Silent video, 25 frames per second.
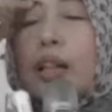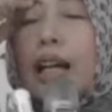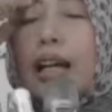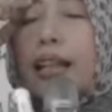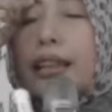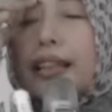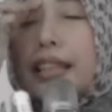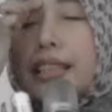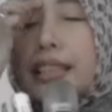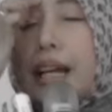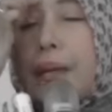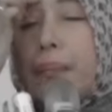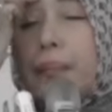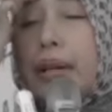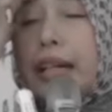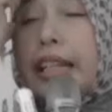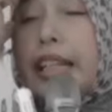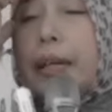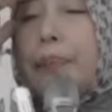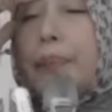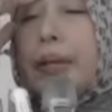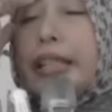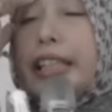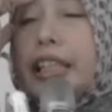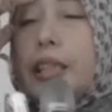itu nanti sambil
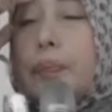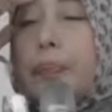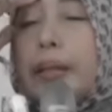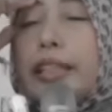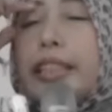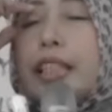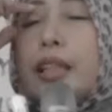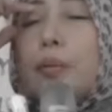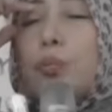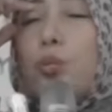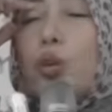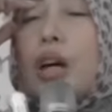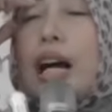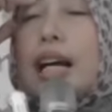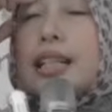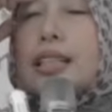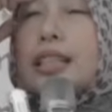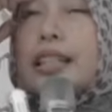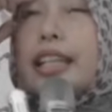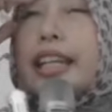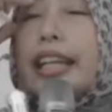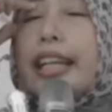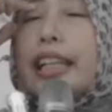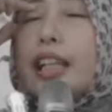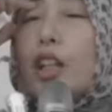dipijit-pijit buka
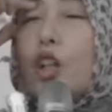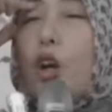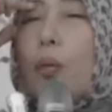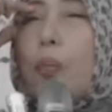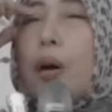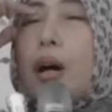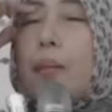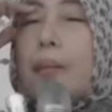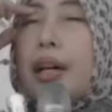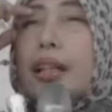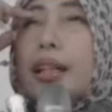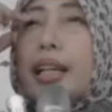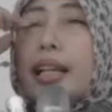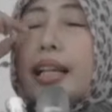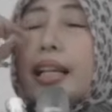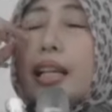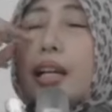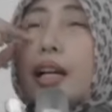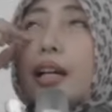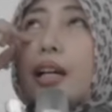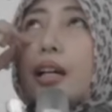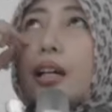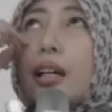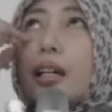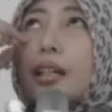sedikit kelopak
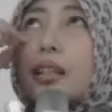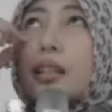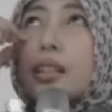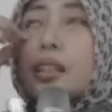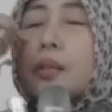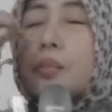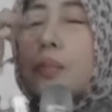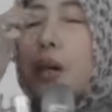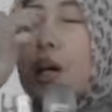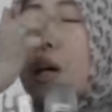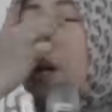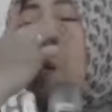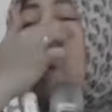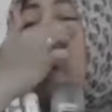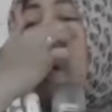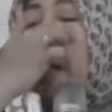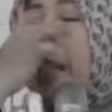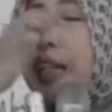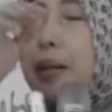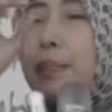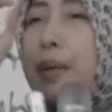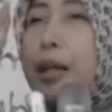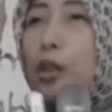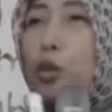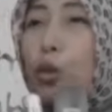matanya atas bawah.
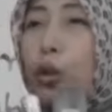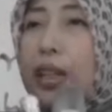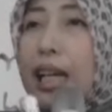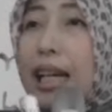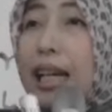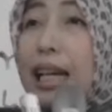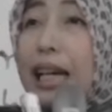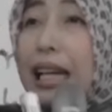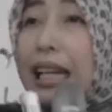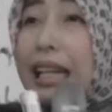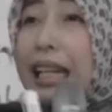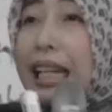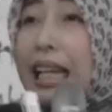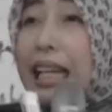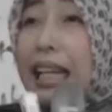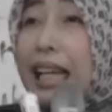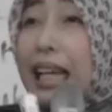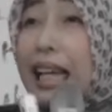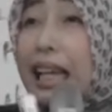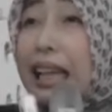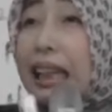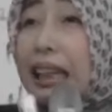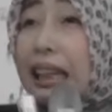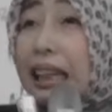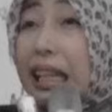Jadi masuknya
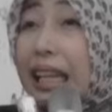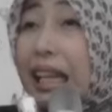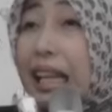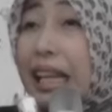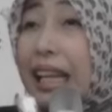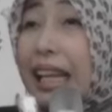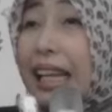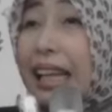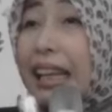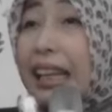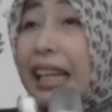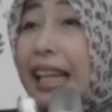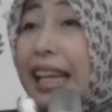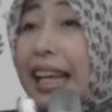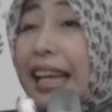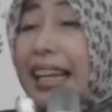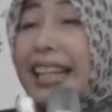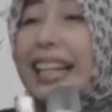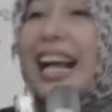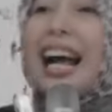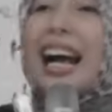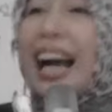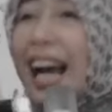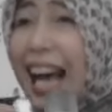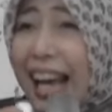dikit, dikit,
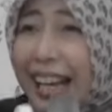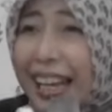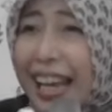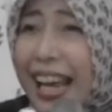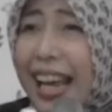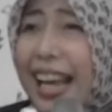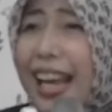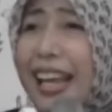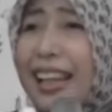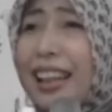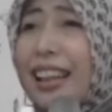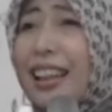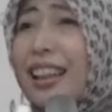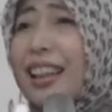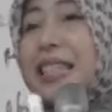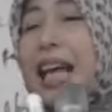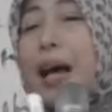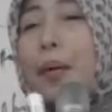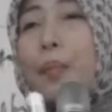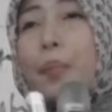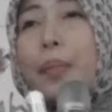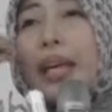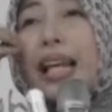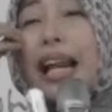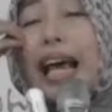dikit nggak kaget.
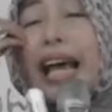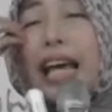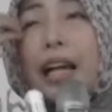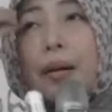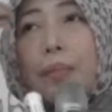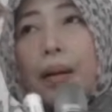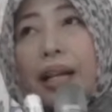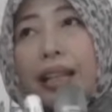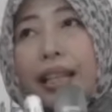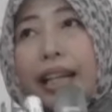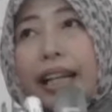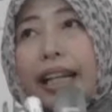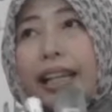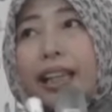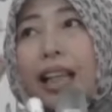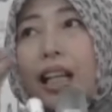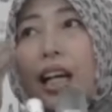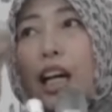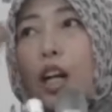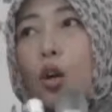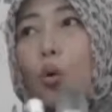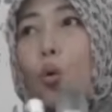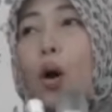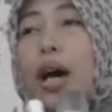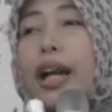Sambil air mata
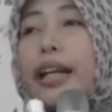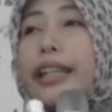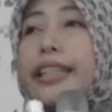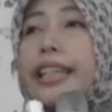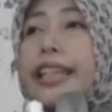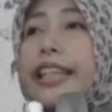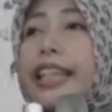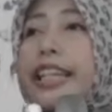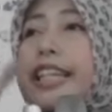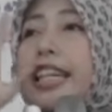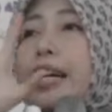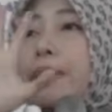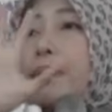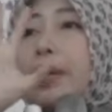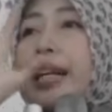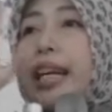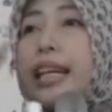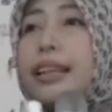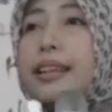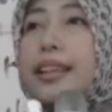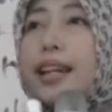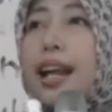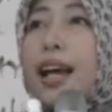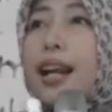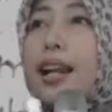kita keluar jadi dia
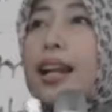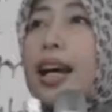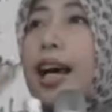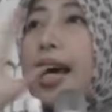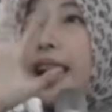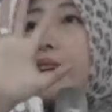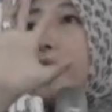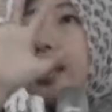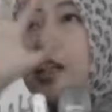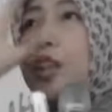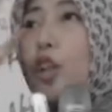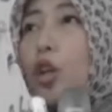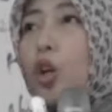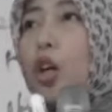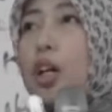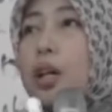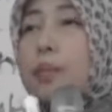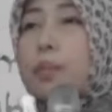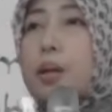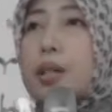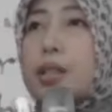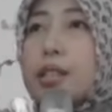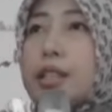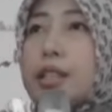menetralkan gitu loh